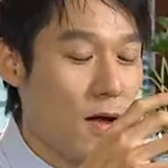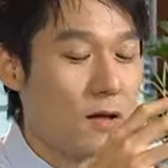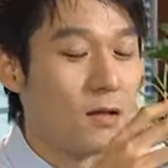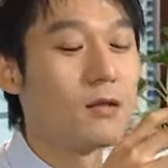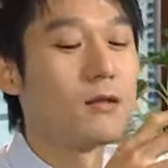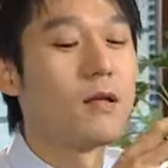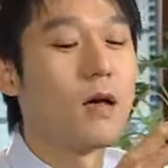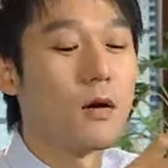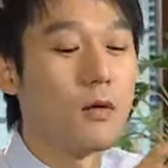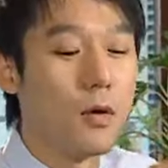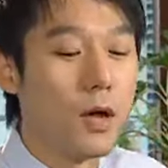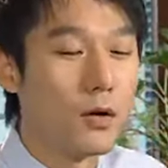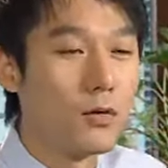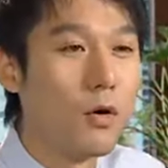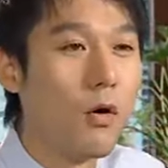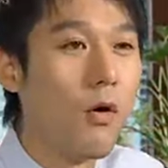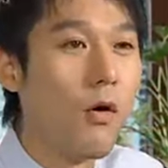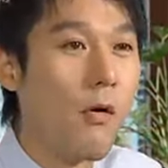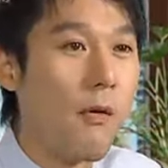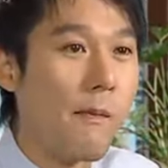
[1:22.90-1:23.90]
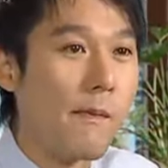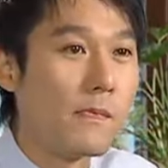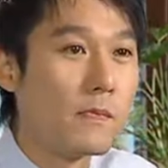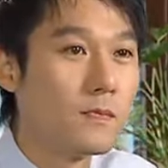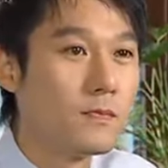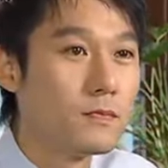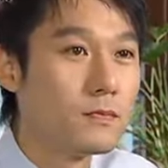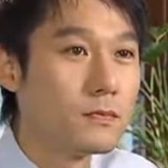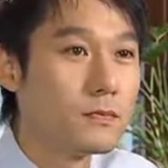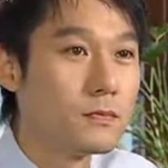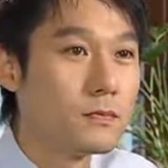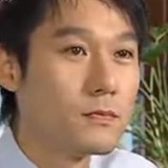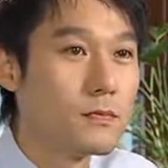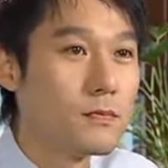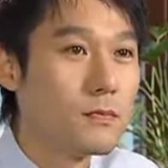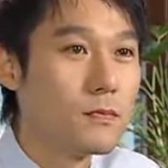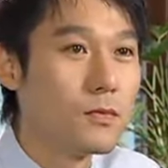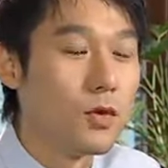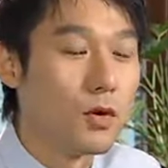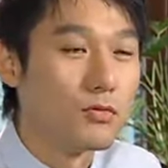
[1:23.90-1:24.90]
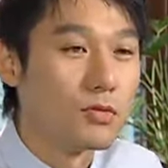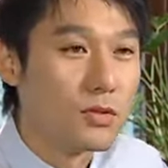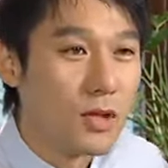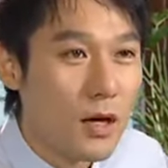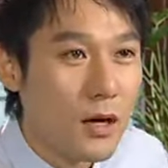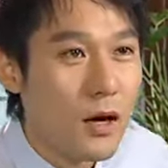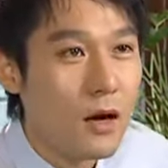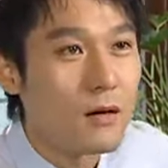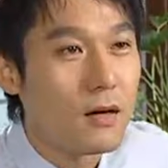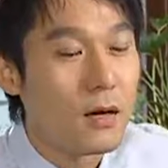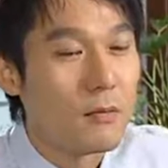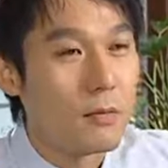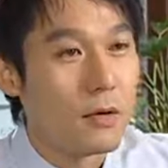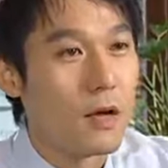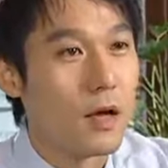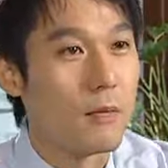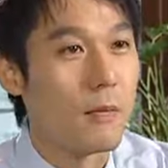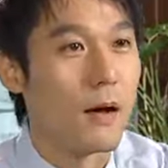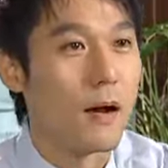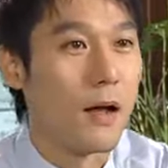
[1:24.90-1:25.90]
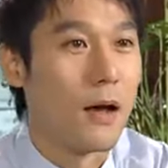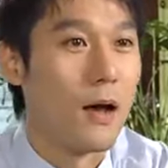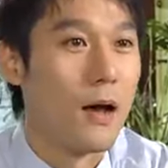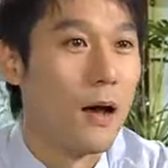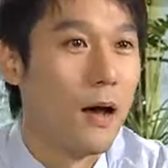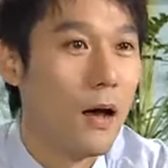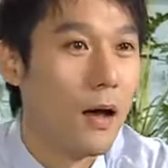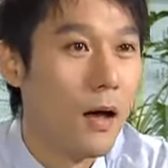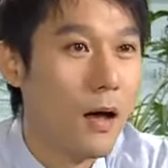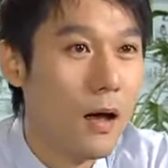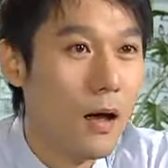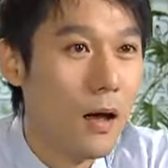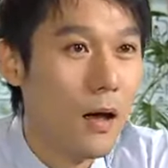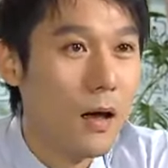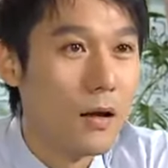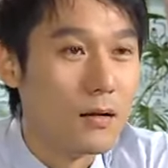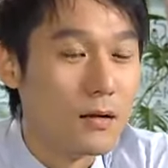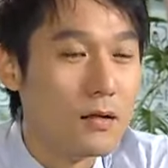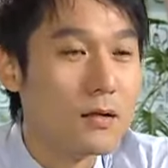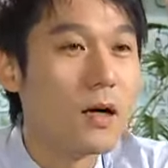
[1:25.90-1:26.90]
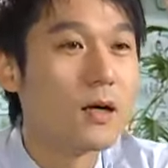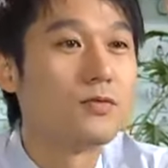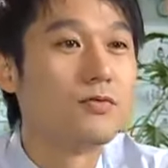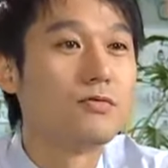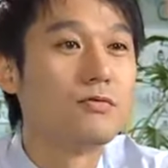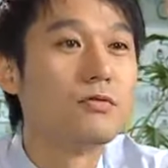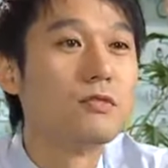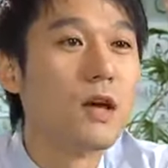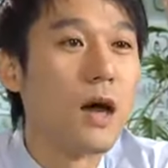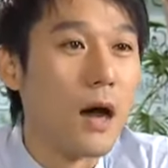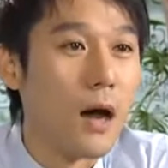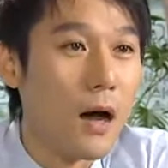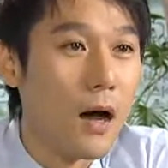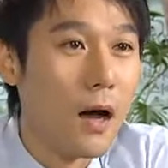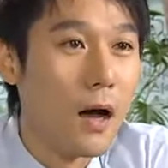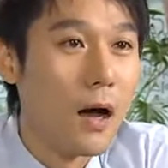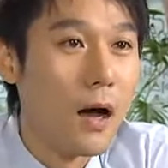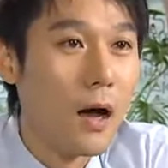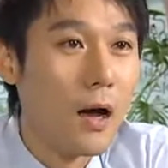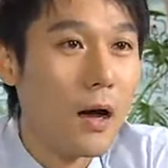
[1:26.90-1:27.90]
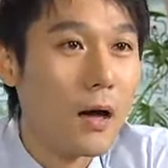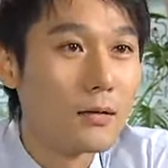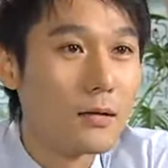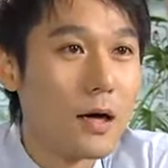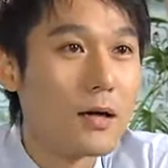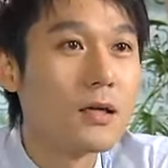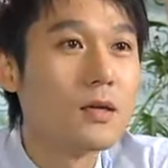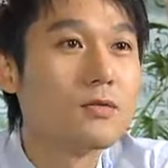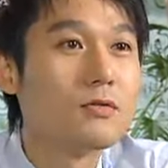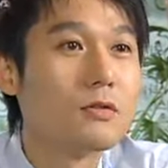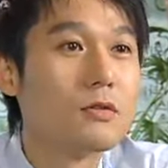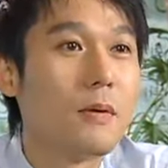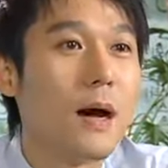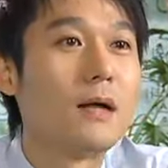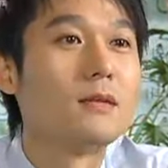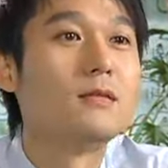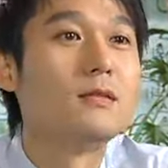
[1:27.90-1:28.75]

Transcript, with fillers: 야, 있다고 해도 너도 생각을 한번 해봐라. 네가 누구냐? 상인그룹